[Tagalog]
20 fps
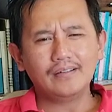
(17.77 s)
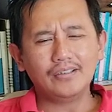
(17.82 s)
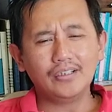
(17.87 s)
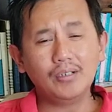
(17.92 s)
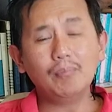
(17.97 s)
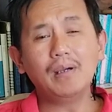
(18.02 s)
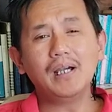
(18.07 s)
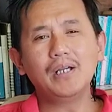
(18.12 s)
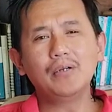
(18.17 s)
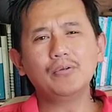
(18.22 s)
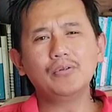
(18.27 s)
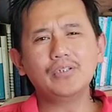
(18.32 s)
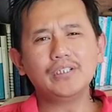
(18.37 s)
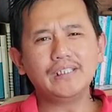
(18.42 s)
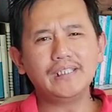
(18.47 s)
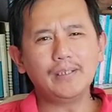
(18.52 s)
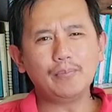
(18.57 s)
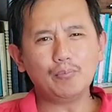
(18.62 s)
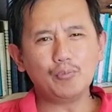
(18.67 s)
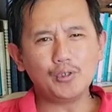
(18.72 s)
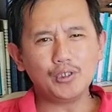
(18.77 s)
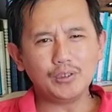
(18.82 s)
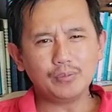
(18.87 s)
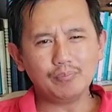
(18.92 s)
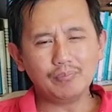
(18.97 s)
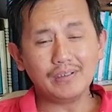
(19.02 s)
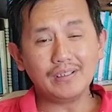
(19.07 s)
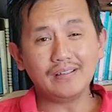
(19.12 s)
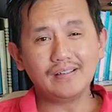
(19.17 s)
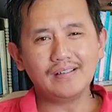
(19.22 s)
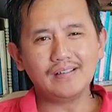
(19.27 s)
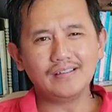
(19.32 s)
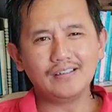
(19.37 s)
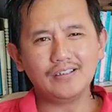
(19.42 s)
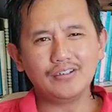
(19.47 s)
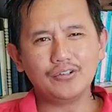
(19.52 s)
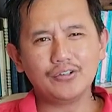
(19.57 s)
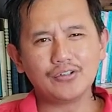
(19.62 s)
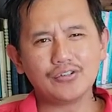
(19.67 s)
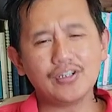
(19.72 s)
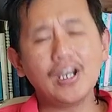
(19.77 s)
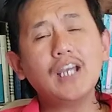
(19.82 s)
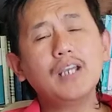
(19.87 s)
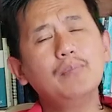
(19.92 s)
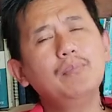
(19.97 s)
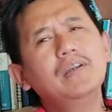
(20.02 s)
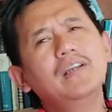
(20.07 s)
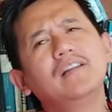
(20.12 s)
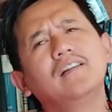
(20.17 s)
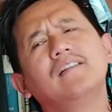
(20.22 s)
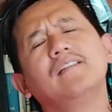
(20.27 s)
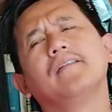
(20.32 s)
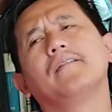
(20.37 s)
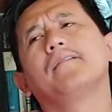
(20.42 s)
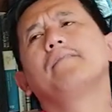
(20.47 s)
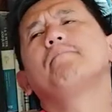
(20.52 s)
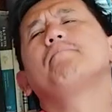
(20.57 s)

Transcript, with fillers: din manon iti appointment da iti Diyos. I mean,